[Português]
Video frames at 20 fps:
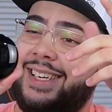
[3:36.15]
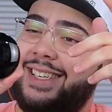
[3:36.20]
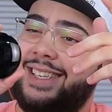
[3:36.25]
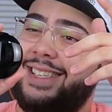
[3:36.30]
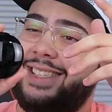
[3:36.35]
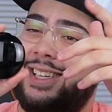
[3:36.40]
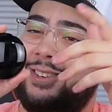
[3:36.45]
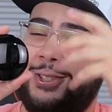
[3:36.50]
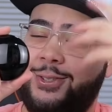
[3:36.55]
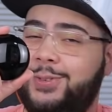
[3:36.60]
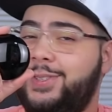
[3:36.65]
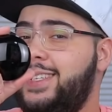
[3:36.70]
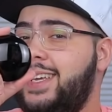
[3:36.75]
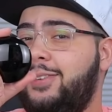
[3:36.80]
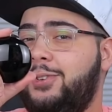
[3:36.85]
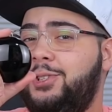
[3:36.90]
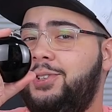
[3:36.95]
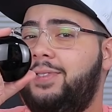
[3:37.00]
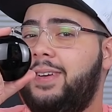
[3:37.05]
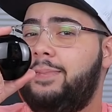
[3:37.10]
Então, se você
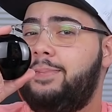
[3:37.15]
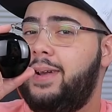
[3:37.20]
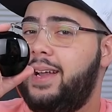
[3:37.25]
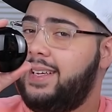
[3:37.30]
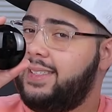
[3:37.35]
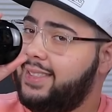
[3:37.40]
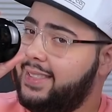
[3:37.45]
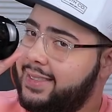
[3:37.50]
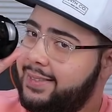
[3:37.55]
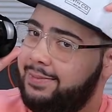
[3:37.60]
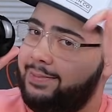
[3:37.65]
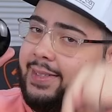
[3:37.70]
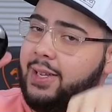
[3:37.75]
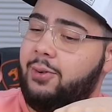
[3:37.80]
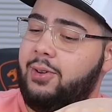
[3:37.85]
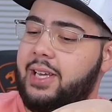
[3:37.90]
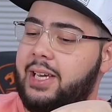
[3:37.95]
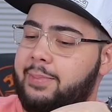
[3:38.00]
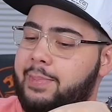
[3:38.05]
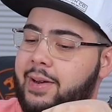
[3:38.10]
não tiver pressa, tem
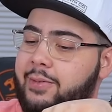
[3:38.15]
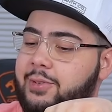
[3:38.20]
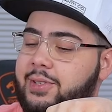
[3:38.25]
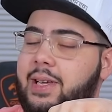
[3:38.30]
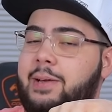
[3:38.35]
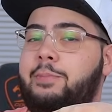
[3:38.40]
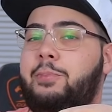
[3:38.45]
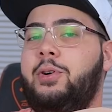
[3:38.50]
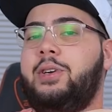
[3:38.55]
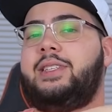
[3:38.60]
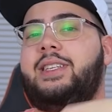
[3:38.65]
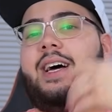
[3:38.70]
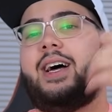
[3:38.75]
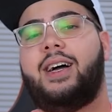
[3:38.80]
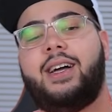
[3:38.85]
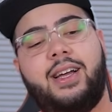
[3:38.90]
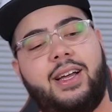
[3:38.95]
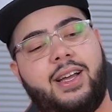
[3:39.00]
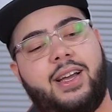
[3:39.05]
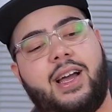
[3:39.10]
o um link para você
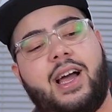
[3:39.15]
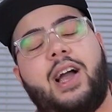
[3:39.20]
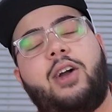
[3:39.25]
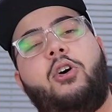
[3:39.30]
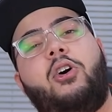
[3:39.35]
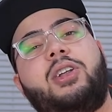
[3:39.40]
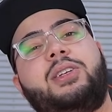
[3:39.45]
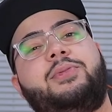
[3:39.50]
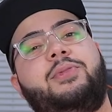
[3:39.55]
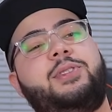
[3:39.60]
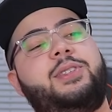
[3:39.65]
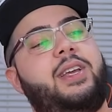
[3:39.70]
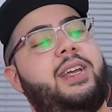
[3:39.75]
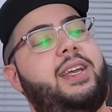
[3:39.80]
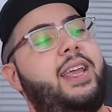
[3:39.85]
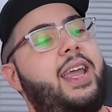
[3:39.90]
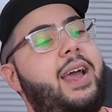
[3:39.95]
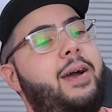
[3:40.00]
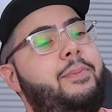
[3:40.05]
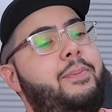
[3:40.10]
importar. Agora, se você
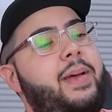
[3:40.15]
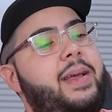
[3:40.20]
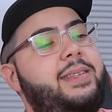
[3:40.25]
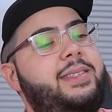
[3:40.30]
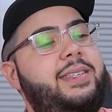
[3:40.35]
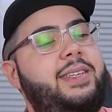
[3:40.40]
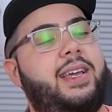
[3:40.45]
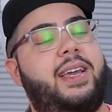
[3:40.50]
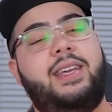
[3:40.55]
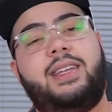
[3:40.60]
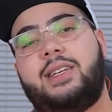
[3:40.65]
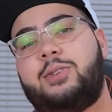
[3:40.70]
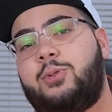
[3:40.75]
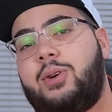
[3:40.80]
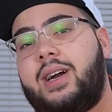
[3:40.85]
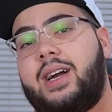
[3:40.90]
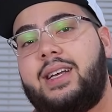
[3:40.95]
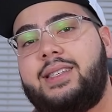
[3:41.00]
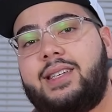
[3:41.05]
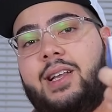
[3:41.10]
quer a pecinha aí na sua
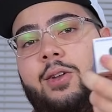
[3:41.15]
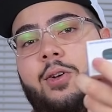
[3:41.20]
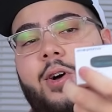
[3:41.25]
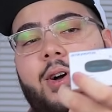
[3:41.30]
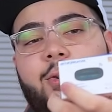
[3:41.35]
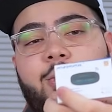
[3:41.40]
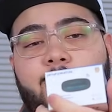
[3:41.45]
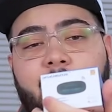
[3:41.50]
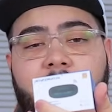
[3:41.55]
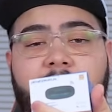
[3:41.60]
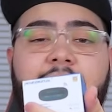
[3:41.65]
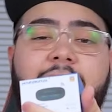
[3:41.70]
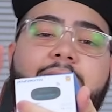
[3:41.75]
casa logo,